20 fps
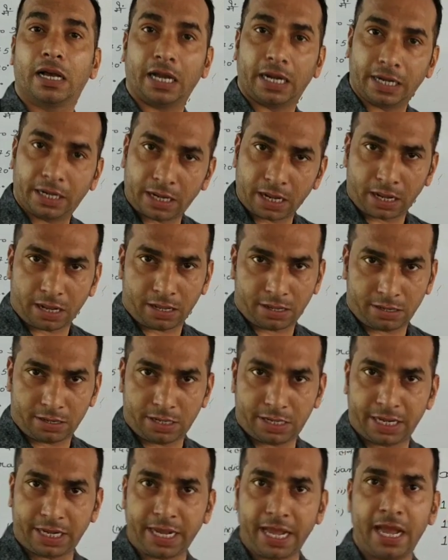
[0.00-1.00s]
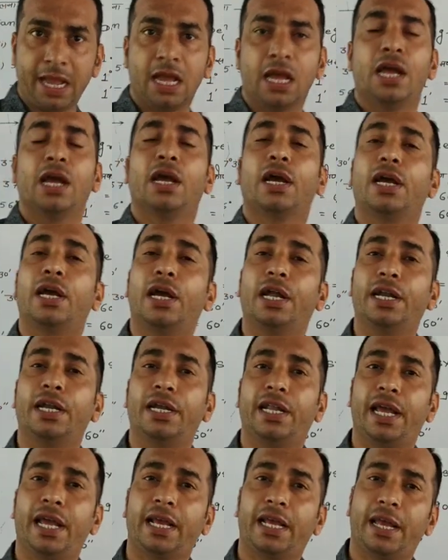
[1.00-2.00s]
घंटा ठीक है
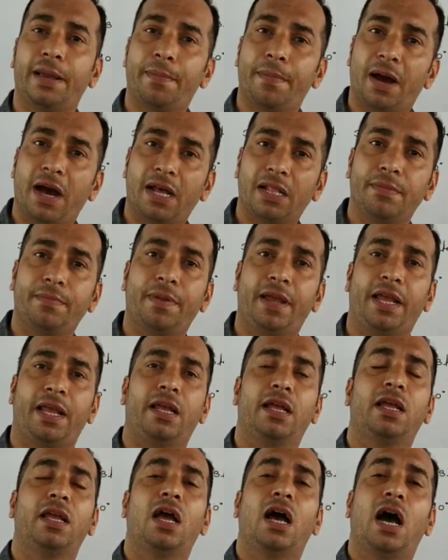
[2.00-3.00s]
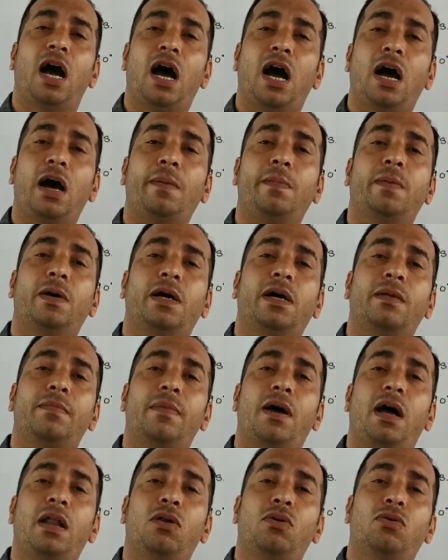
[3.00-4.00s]
घंटे के बाद में आप अगर
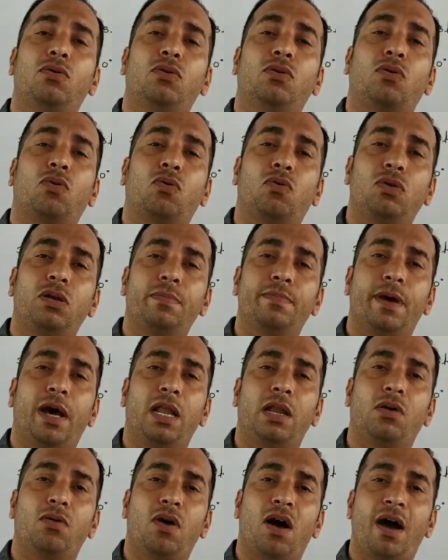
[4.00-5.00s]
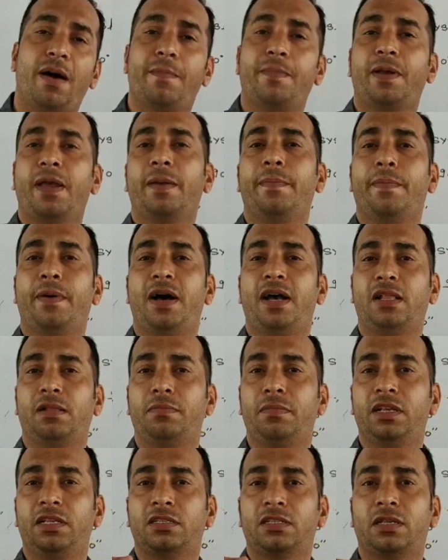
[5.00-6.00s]
मान लो कोई मान लो आपके पास
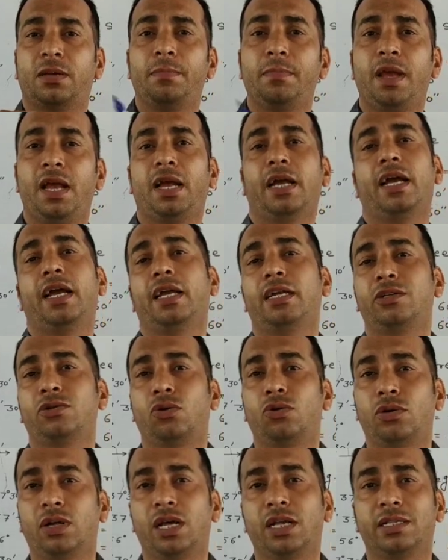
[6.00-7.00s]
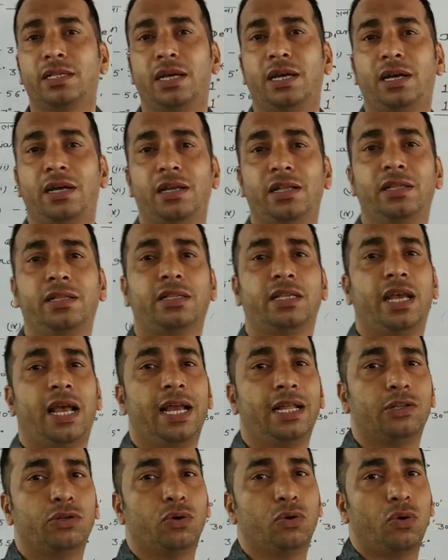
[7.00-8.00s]
में समय का एक छोटा सा अंश
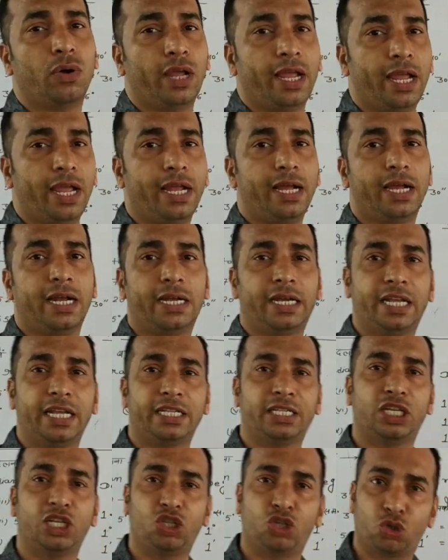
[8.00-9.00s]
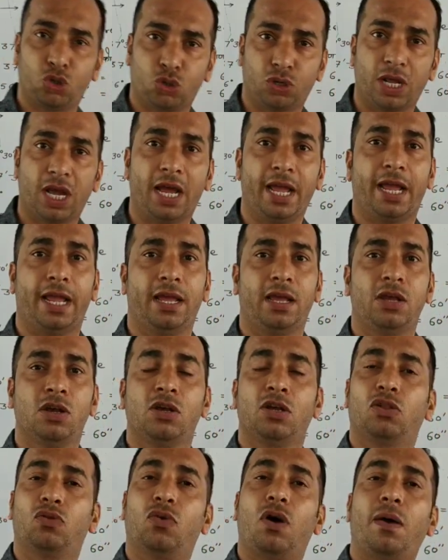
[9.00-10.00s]
है जो एक घंटे से छोटा है
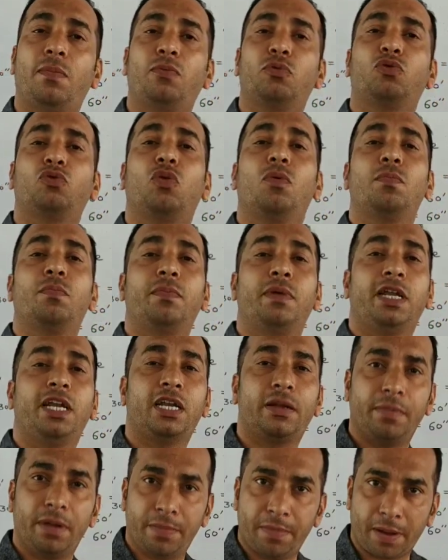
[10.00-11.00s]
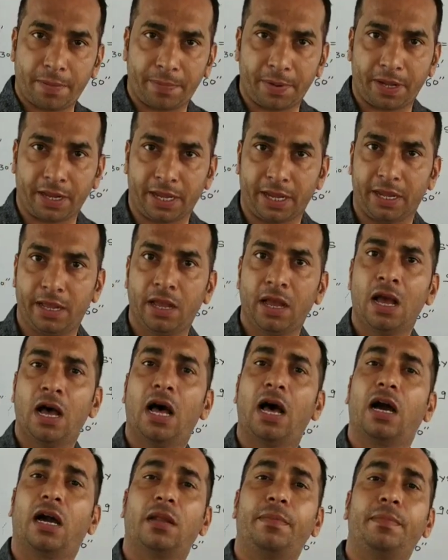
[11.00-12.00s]
तो आप उसको मिनट में मापेंगे
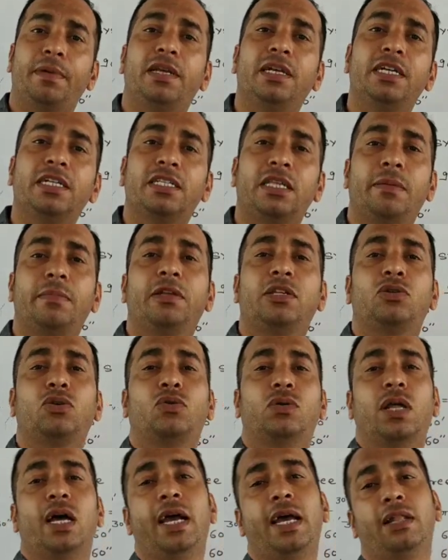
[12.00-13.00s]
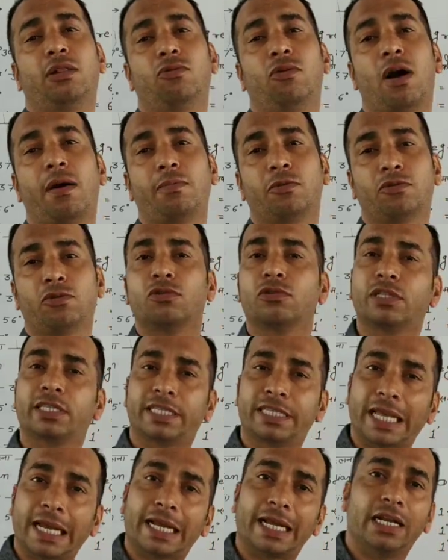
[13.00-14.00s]
अगर मिनट से भी छोटा है तो आप उसको
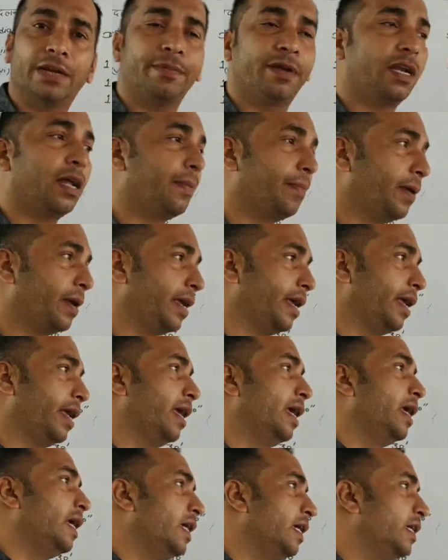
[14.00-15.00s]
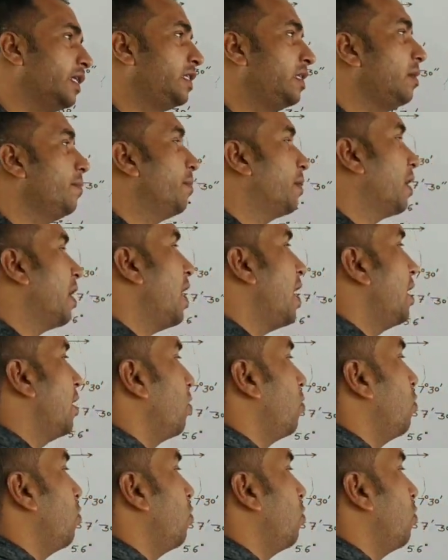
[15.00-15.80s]
सेकंड में नापेंगे इसी प्रकार